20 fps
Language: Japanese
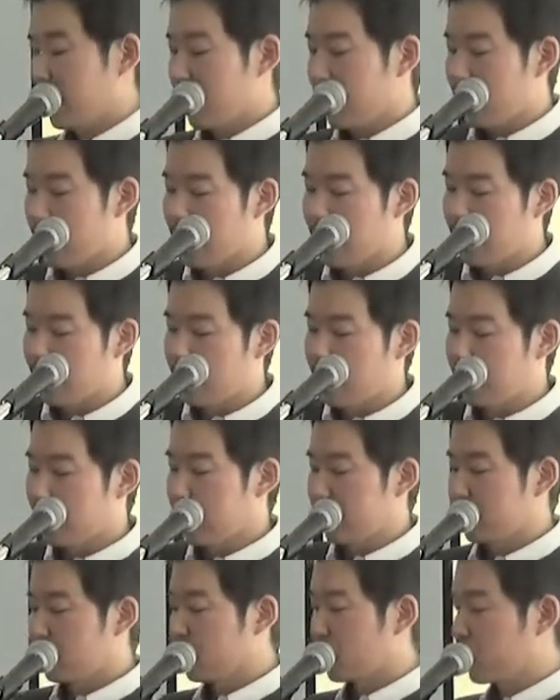あ
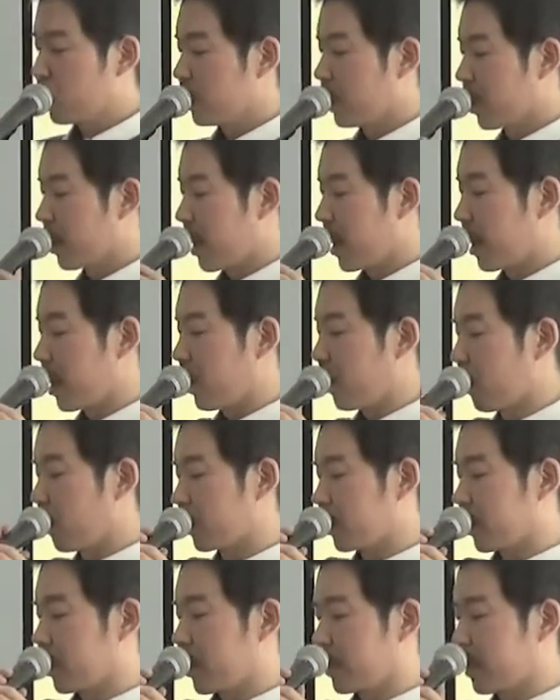自由な考えを
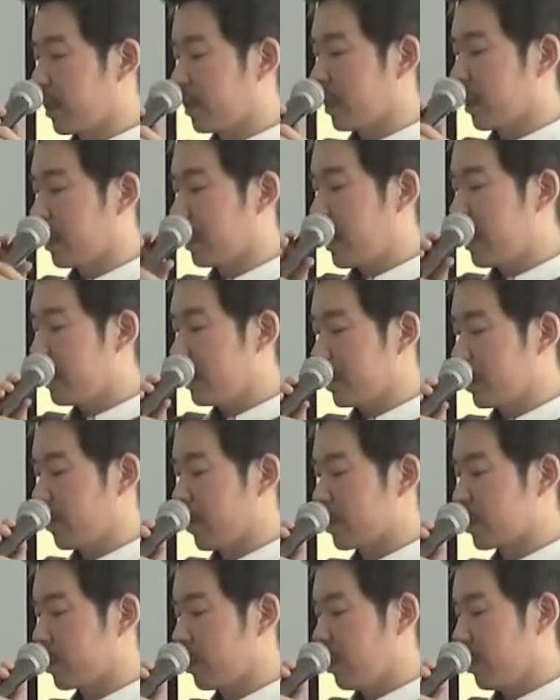持っている方々かなりい
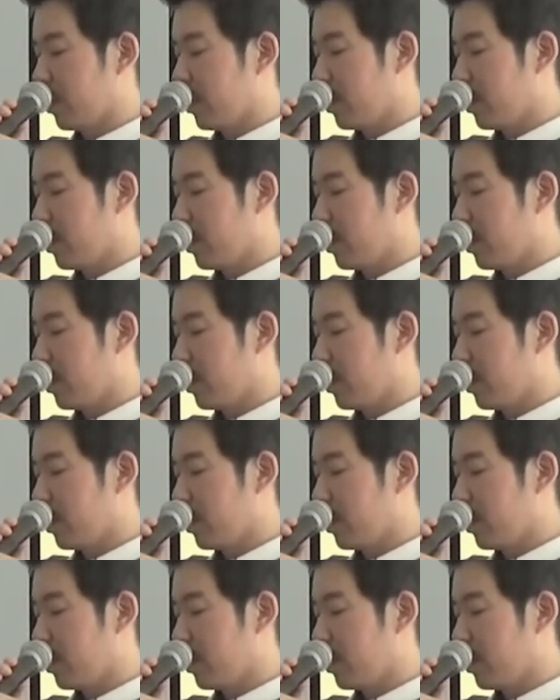ます。